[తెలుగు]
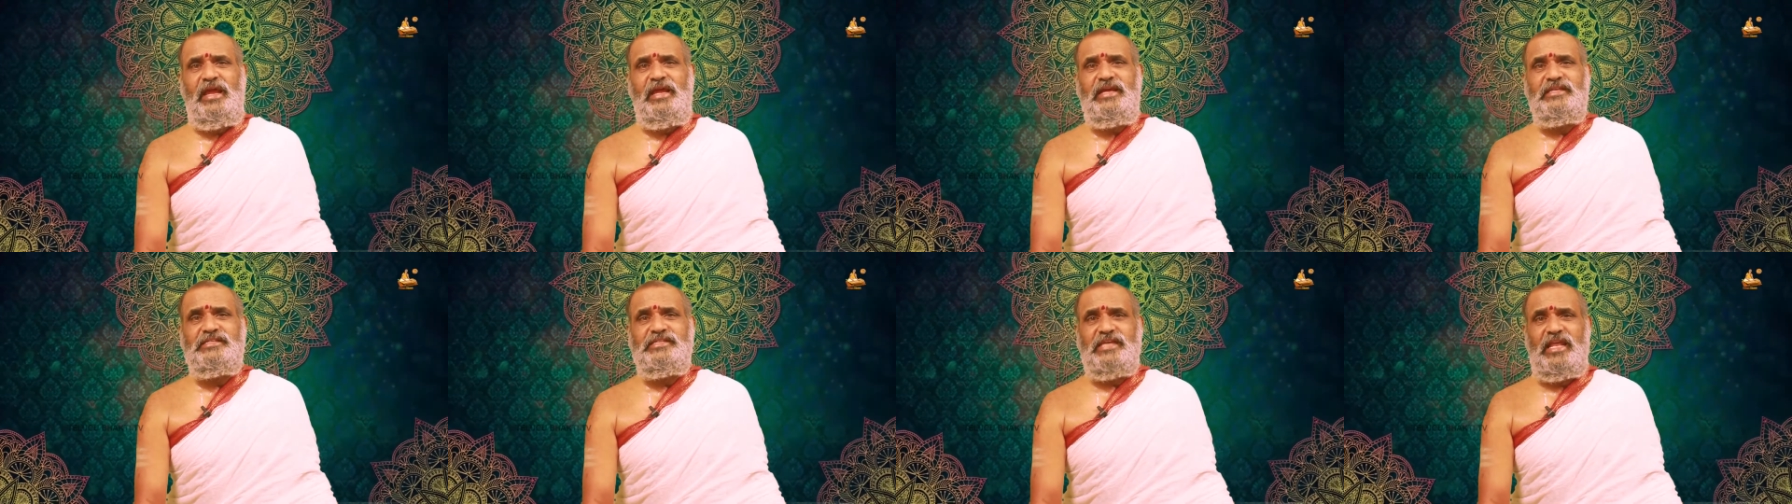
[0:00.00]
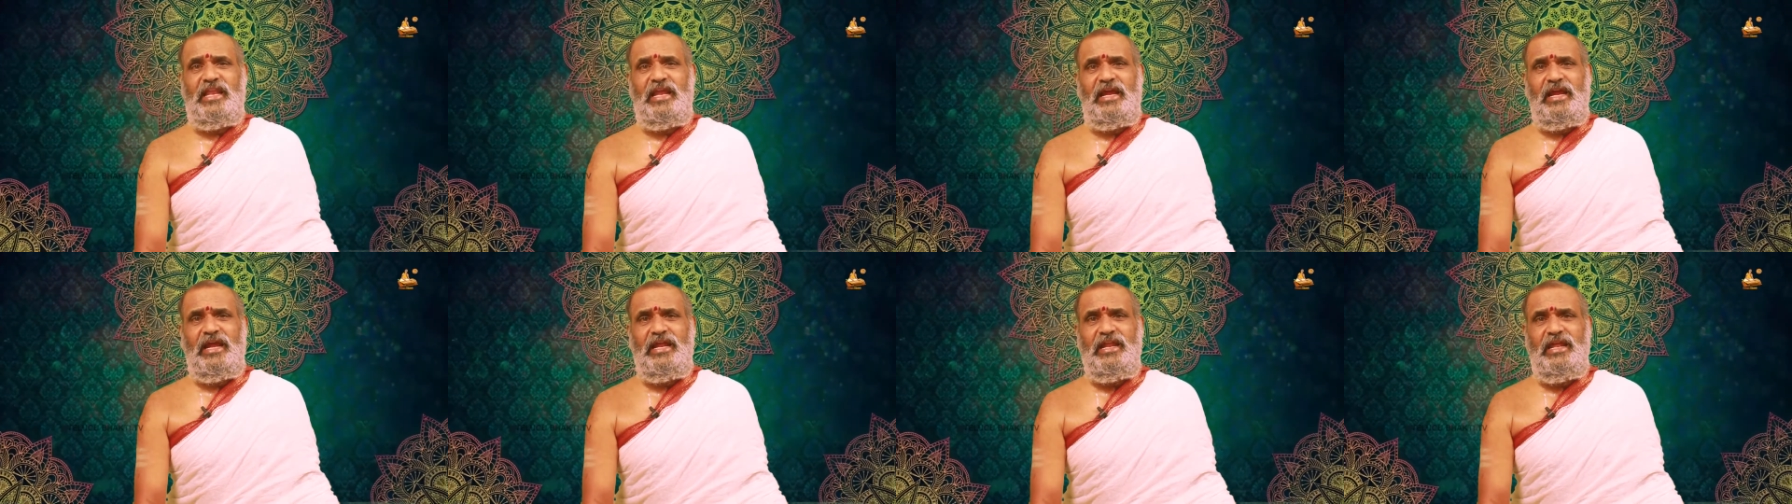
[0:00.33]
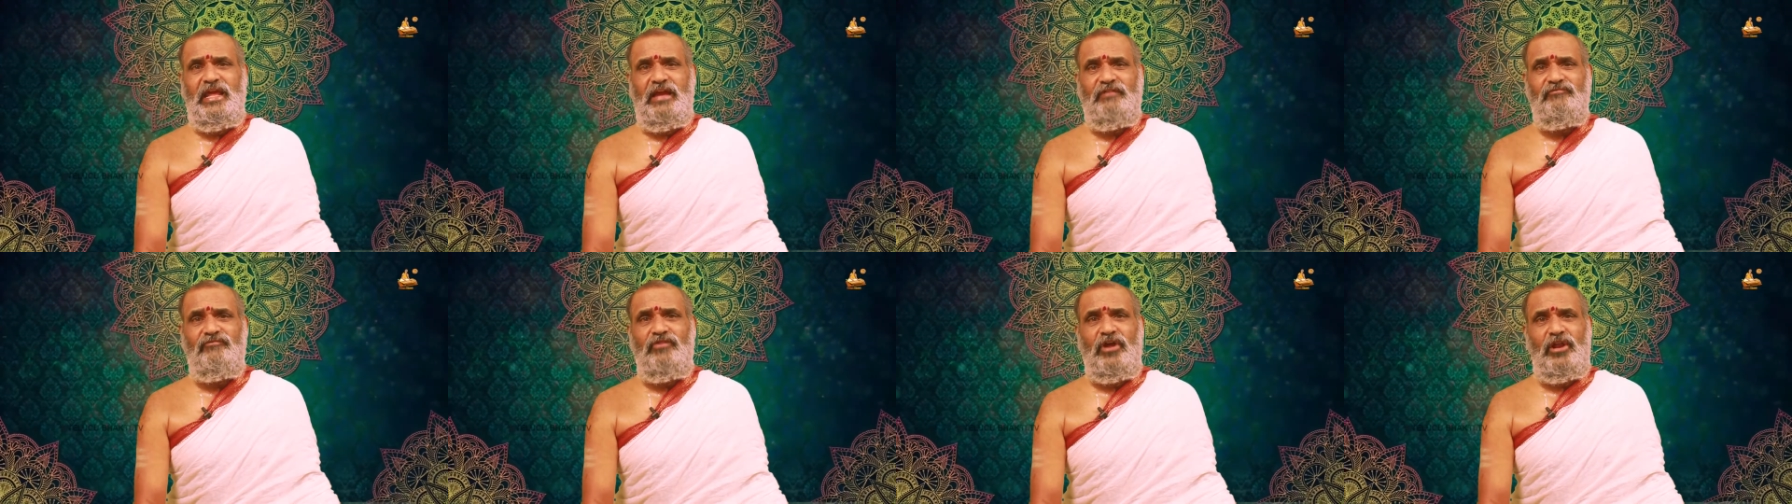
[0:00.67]
ఈ చిలకని
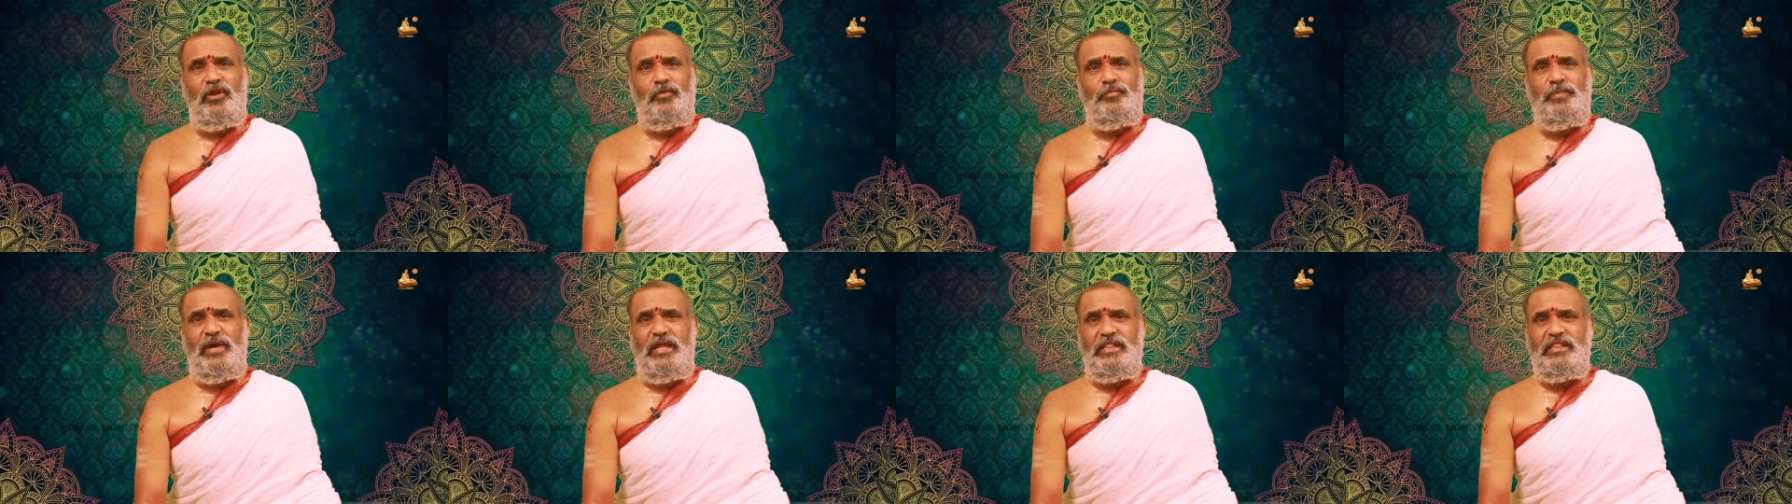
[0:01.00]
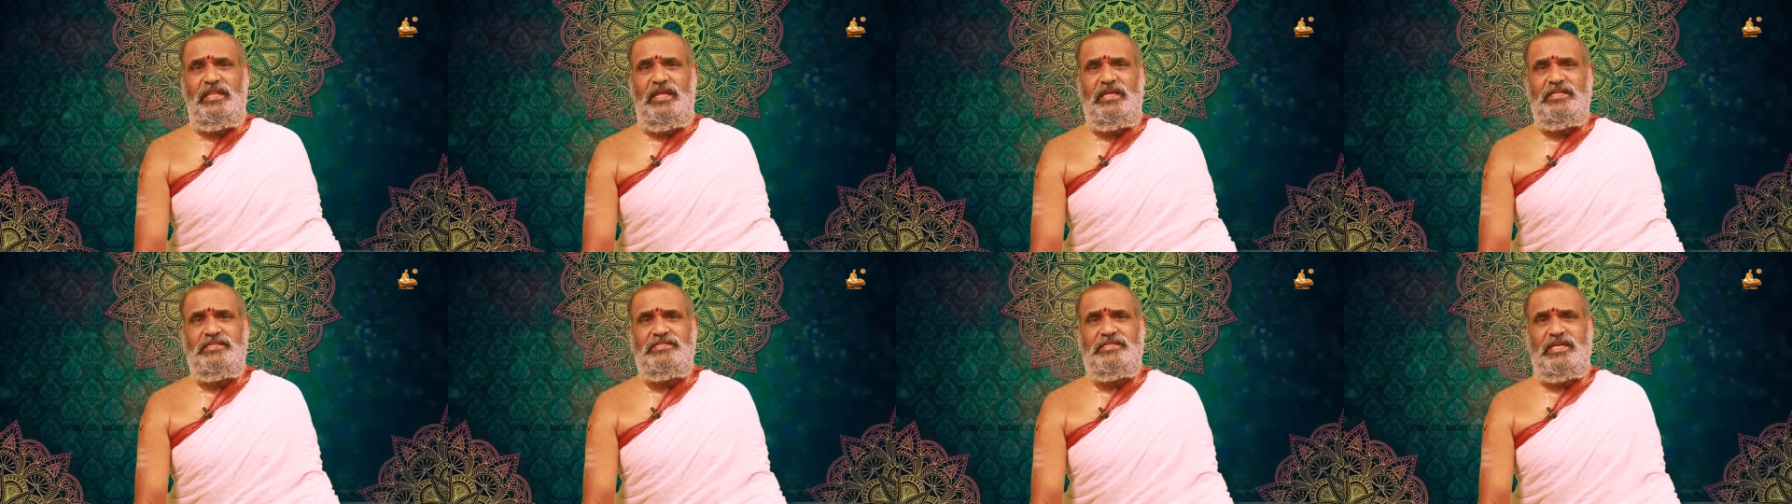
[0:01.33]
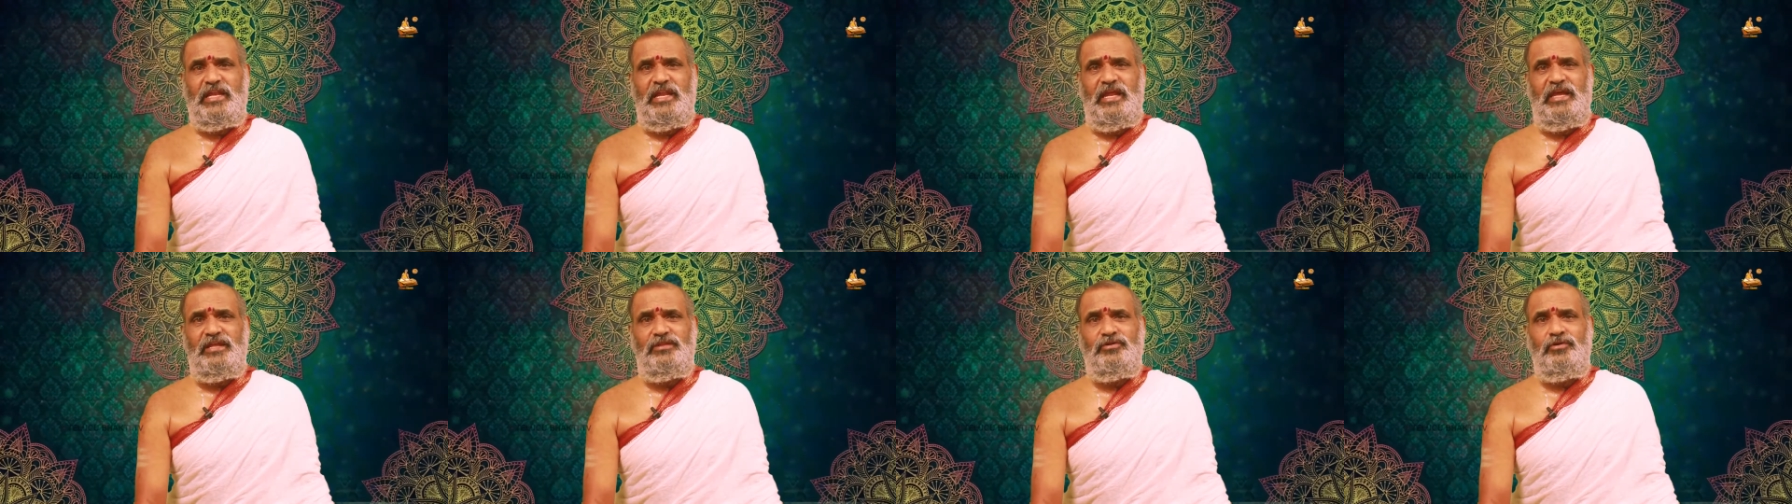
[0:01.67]
ఎవ్వరూ
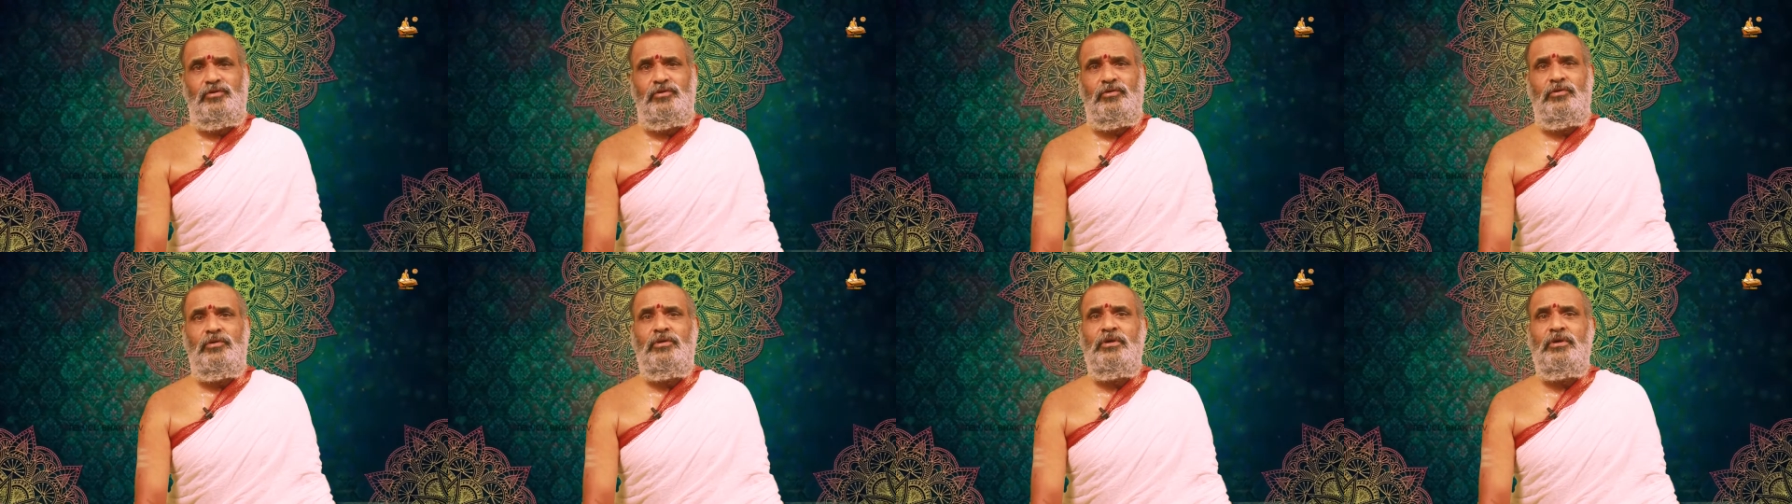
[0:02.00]
బంధించలేదు